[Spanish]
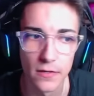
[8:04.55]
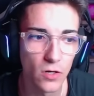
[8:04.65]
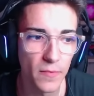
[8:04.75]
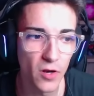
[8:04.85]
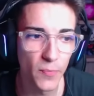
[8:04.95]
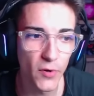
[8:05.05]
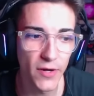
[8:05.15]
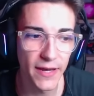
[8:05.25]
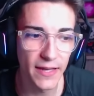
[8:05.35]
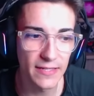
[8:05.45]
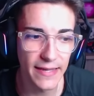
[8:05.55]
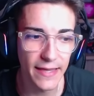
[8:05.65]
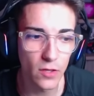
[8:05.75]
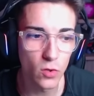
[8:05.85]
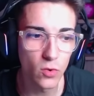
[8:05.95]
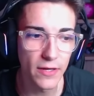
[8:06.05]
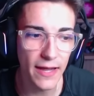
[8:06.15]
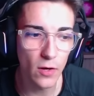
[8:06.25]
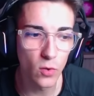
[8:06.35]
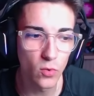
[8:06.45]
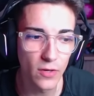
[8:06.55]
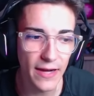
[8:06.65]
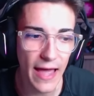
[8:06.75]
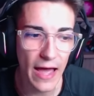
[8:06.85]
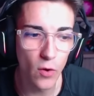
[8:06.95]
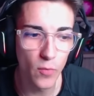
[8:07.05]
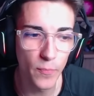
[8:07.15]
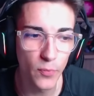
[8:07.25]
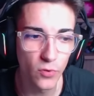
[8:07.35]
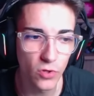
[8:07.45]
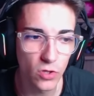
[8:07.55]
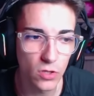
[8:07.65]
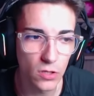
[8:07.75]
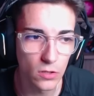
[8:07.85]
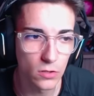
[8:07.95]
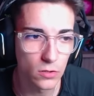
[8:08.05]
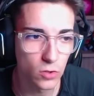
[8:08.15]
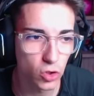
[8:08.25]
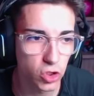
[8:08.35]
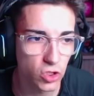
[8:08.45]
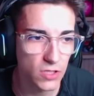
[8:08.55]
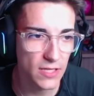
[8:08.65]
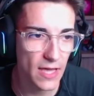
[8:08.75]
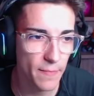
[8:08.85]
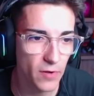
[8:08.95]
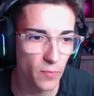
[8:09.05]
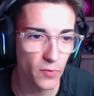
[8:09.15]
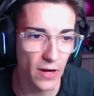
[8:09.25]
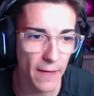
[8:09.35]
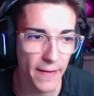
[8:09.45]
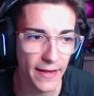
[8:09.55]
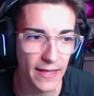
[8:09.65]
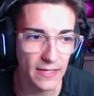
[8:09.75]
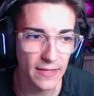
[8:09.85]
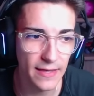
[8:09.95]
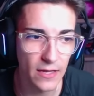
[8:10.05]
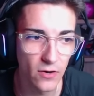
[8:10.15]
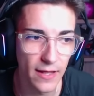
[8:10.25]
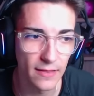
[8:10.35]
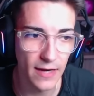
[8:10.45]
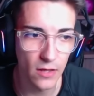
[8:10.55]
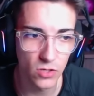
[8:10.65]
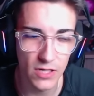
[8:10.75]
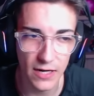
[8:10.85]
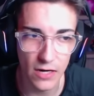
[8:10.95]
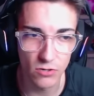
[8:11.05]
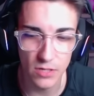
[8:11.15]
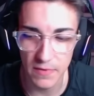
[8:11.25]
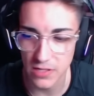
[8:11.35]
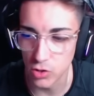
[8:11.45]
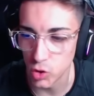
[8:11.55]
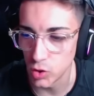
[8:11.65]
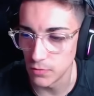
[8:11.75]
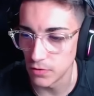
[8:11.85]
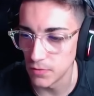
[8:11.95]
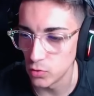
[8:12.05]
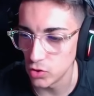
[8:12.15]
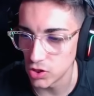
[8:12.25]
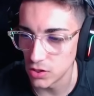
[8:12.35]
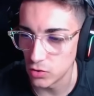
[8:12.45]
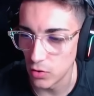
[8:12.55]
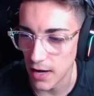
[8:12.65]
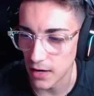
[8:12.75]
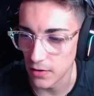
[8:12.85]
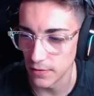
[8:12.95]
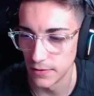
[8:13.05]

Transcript: No me lo puedo creer, se quedó Ucra, Ucra a un punto, tío. Hostia, pero por la vaina esa de que no la ha entrado. O sea, claro, se ha pasado los últimos minutos sin jugar, ¿no?